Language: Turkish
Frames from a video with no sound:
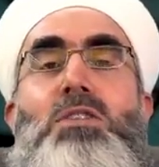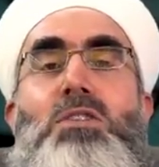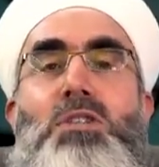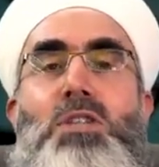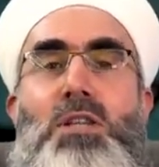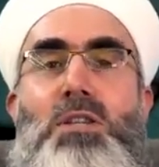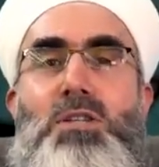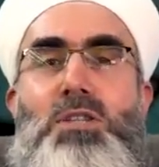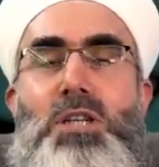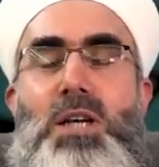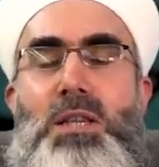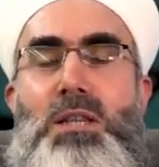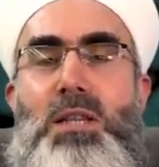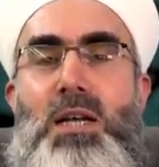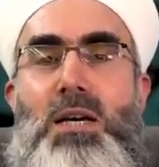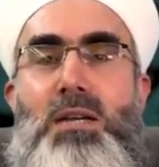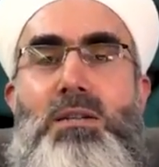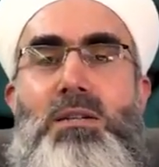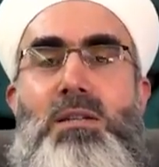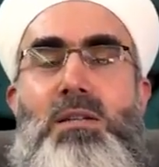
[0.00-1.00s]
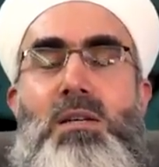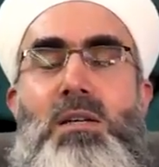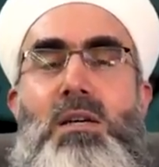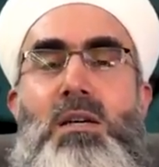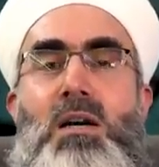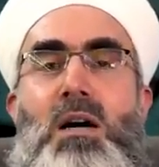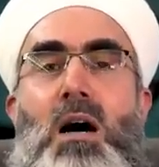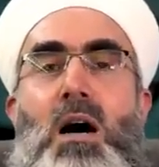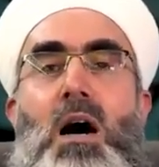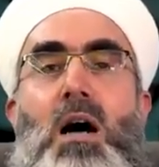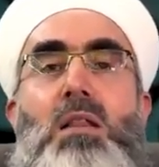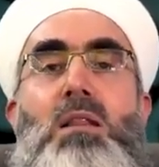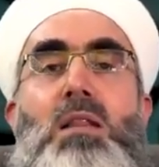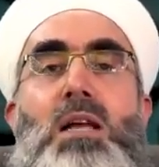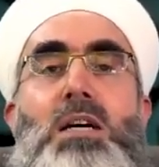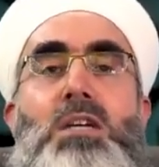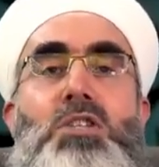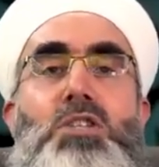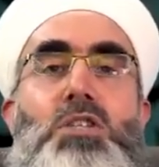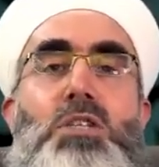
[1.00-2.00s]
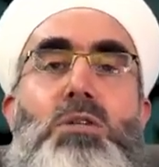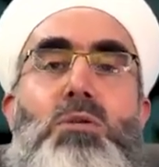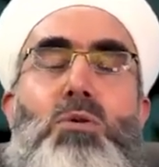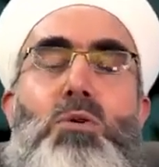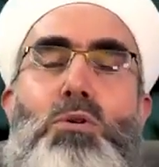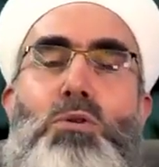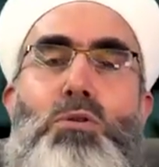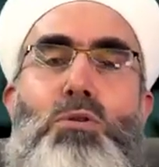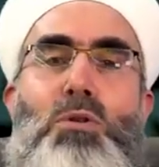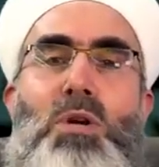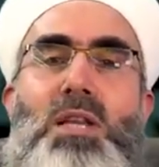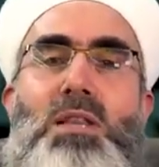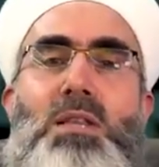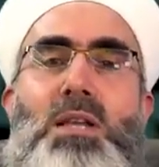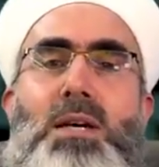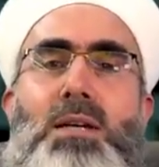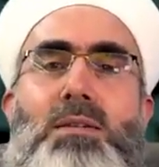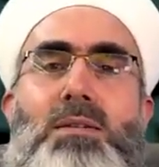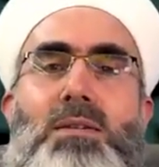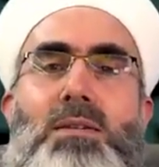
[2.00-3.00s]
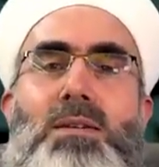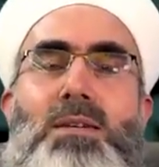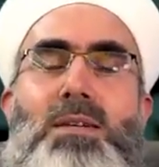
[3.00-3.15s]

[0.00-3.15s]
çalışanlar, Allah için koşturanlar